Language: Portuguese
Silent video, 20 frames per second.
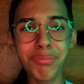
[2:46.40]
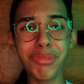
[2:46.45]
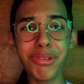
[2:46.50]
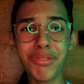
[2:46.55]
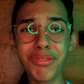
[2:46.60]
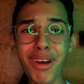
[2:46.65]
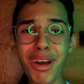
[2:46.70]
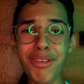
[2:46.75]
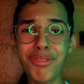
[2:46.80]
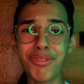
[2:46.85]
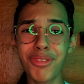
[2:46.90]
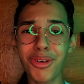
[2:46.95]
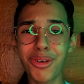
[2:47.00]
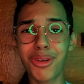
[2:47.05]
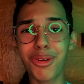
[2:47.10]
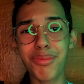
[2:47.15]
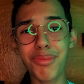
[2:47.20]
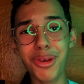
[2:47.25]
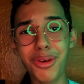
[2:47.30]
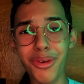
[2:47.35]
Por favor,
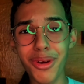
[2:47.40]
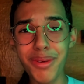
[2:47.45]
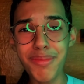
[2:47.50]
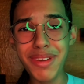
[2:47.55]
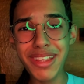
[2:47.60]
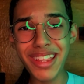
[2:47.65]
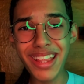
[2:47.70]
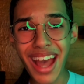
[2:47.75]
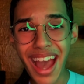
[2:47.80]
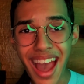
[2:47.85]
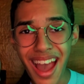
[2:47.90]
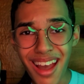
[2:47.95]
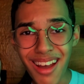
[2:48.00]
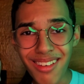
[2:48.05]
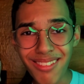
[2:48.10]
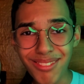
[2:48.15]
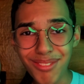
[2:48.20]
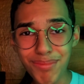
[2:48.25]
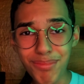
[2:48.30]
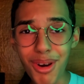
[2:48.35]
Clube Coin, me dá.
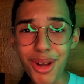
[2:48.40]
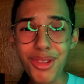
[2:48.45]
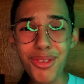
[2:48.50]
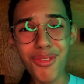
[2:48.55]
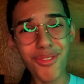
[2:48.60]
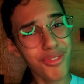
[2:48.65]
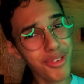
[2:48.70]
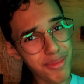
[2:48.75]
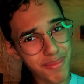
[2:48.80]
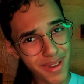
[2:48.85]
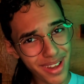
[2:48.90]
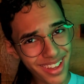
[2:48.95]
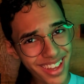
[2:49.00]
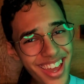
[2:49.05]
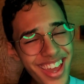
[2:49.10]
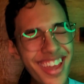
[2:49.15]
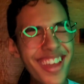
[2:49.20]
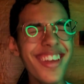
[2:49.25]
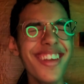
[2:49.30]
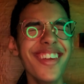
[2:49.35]
Bota um VIP aqui.